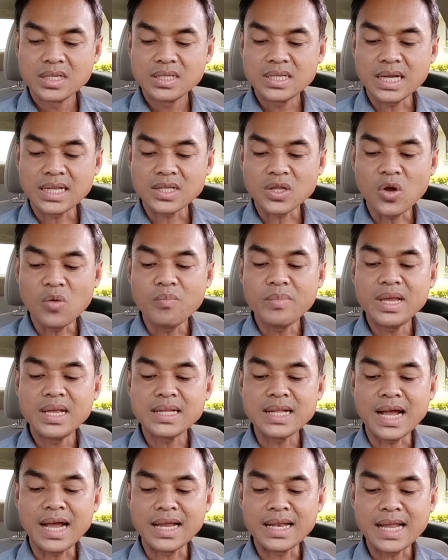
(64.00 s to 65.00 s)
จะต้องมี
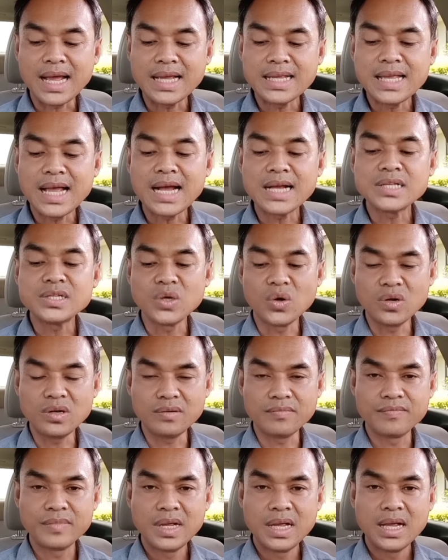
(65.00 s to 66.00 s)
ฐานะยากจน
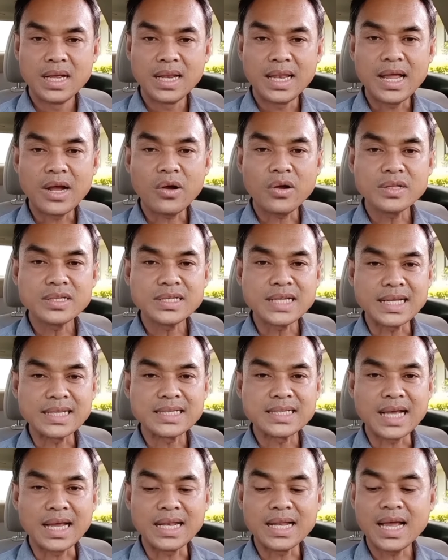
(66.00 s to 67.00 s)
และเขาจัด
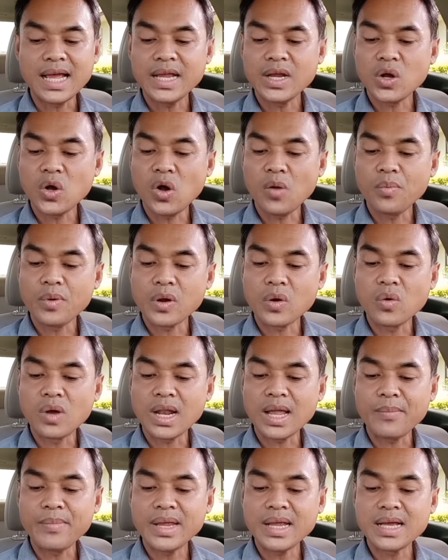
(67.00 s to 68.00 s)
สรรให้ครอบครัว
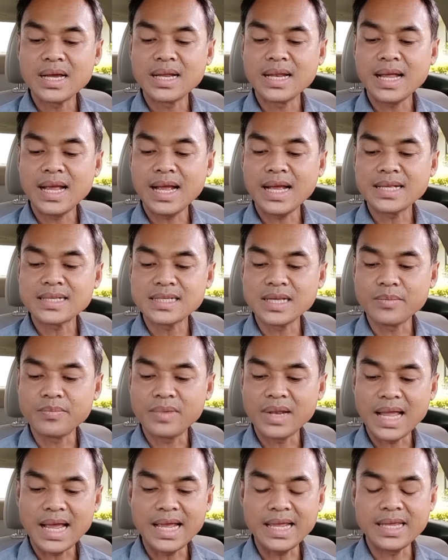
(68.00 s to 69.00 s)
เราไม่เกิน
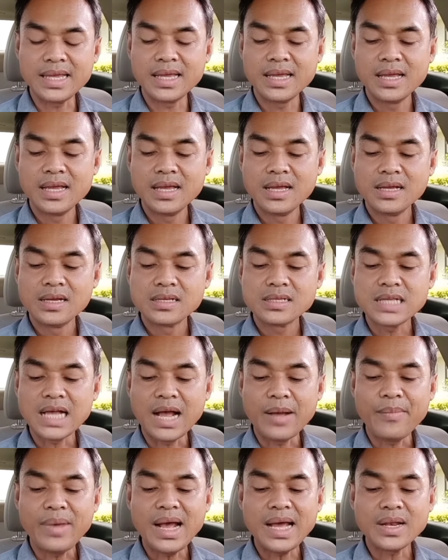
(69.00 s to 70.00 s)
50ไร่สา
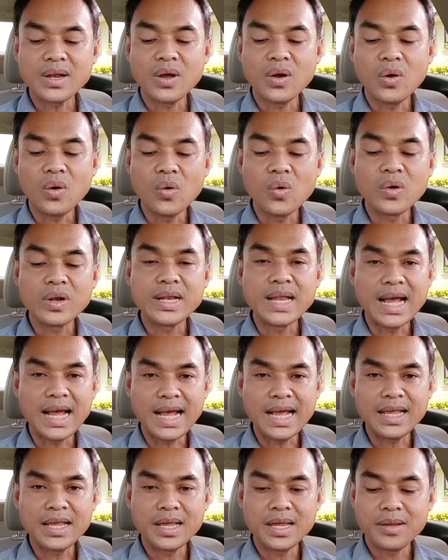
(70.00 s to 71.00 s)
มารถโอน
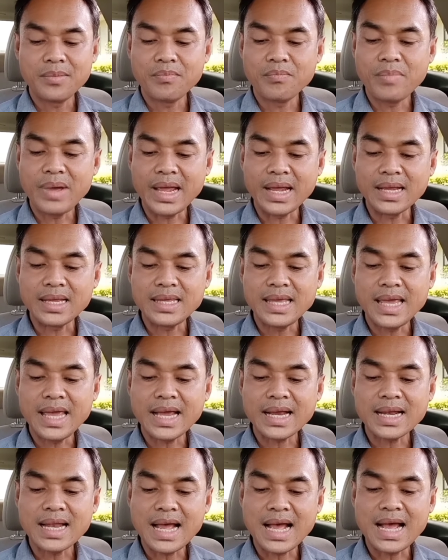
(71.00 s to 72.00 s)
ได้ แบ่งแย
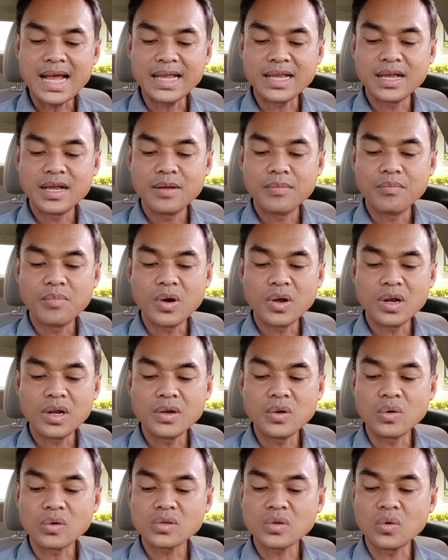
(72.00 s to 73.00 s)
กได้ มร
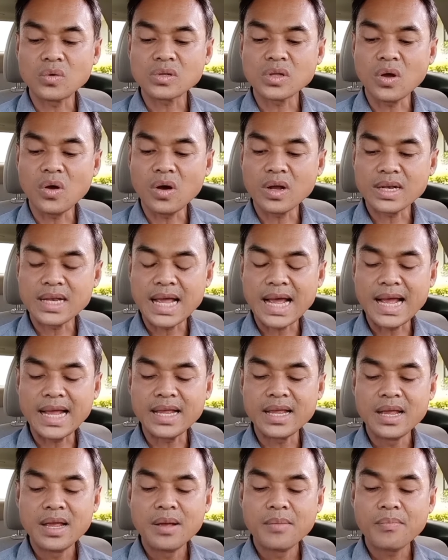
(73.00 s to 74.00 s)
ดกตกทอดได้
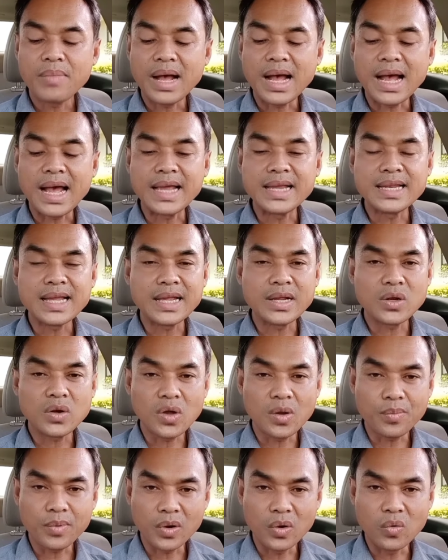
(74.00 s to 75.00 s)
ภายในคร
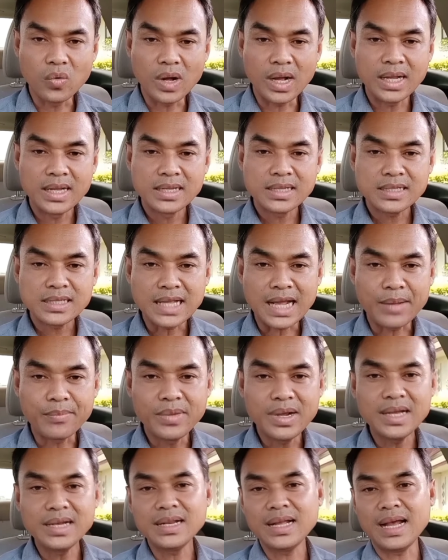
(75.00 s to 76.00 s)
อบครัวตาม
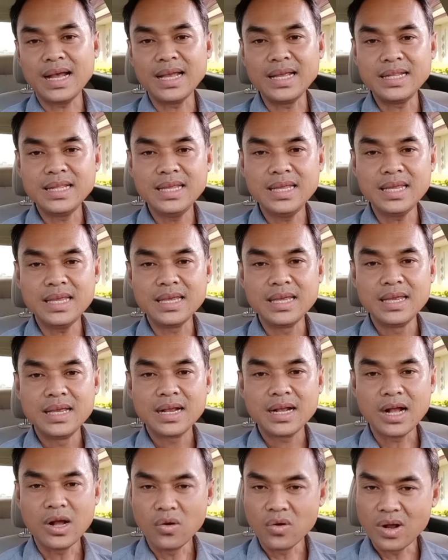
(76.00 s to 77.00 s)
เงื่อนไขที่
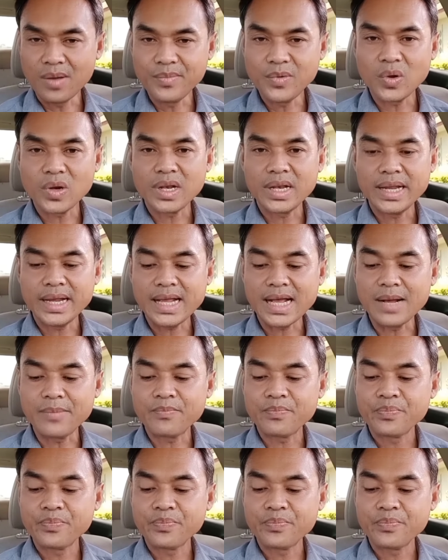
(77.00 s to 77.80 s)
เขากำหนดนะครับ